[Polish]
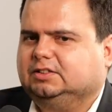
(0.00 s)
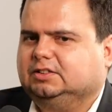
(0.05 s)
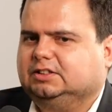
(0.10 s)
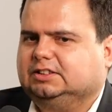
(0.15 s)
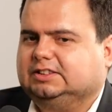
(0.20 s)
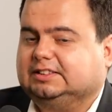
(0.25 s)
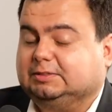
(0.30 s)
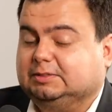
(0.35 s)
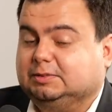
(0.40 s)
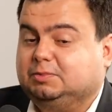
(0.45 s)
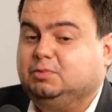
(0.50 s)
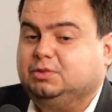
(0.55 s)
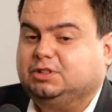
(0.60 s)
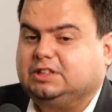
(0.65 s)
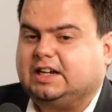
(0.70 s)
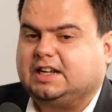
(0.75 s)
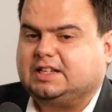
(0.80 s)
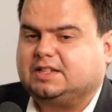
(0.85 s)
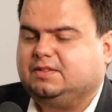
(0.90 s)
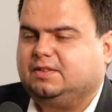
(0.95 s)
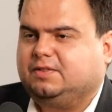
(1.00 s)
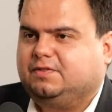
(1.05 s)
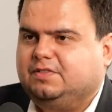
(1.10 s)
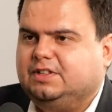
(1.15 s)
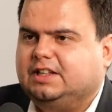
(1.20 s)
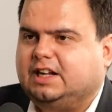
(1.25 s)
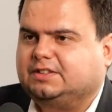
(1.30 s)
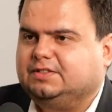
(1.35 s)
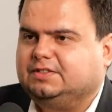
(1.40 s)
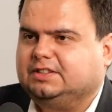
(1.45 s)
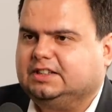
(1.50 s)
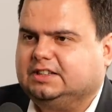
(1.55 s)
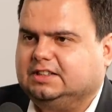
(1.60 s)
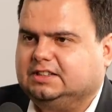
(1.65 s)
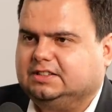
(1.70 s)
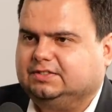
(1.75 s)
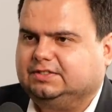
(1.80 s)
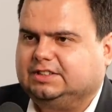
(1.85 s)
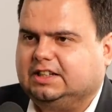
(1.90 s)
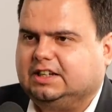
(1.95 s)
y, już teraz to widać w,
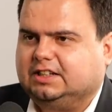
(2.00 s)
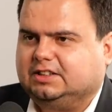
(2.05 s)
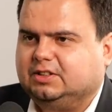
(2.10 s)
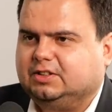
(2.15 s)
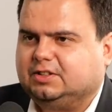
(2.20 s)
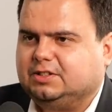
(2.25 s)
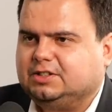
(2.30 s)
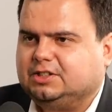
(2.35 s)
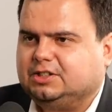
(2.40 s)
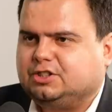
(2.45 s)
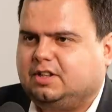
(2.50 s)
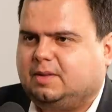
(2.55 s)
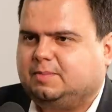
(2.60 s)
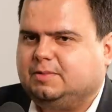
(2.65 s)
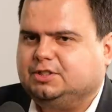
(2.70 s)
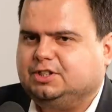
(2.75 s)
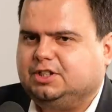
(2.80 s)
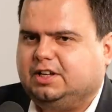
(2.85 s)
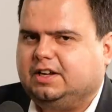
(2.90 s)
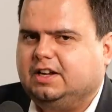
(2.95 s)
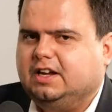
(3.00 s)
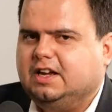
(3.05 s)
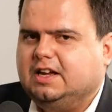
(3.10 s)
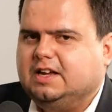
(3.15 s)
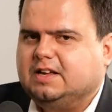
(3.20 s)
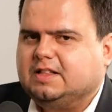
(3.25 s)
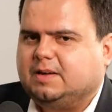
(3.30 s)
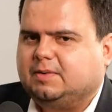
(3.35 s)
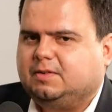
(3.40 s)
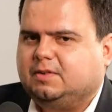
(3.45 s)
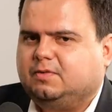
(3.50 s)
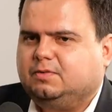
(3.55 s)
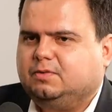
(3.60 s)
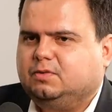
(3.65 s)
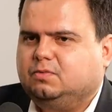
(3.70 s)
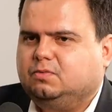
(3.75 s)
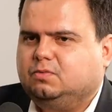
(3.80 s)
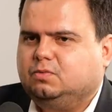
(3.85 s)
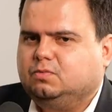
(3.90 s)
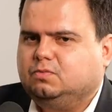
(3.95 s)
tych, w tej retoryce, że ona będzie na pewno,
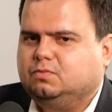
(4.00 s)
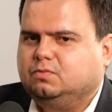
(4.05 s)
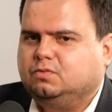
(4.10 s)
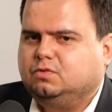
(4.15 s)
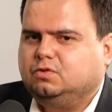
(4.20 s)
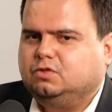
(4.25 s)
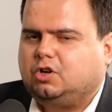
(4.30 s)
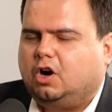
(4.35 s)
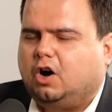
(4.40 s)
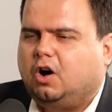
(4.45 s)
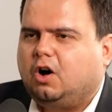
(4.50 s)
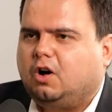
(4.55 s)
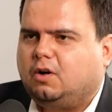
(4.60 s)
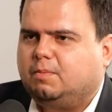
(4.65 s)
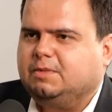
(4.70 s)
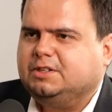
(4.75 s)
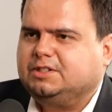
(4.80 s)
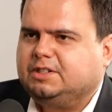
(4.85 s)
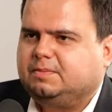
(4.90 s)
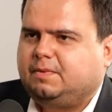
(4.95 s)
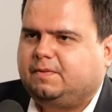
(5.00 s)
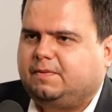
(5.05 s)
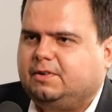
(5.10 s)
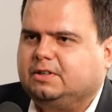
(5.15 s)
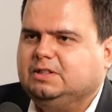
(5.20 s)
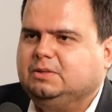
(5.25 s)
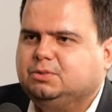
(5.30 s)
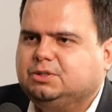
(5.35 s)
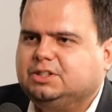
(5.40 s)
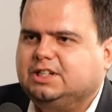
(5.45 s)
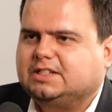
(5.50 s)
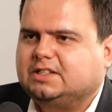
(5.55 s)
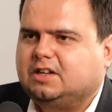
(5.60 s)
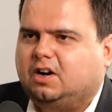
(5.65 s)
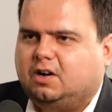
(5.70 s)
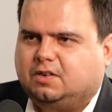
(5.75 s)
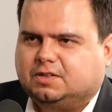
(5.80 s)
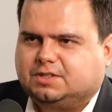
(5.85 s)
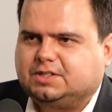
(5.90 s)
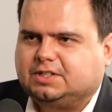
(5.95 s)
będzie na pewno już jest
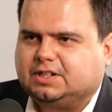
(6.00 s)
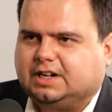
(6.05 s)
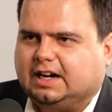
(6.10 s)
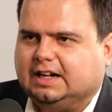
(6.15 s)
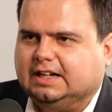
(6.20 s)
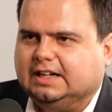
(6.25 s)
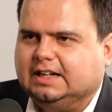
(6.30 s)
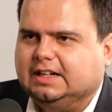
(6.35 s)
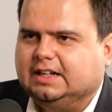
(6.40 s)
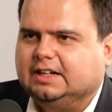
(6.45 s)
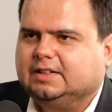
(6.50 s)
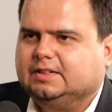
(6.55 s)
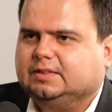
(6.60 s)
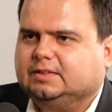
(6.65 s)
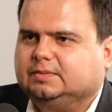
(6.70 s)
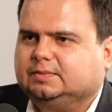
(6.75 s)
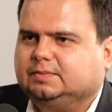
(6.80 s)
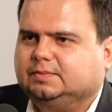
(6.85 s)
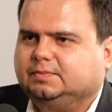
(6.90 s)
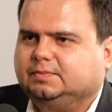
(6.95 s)
ostra. No bo tak, z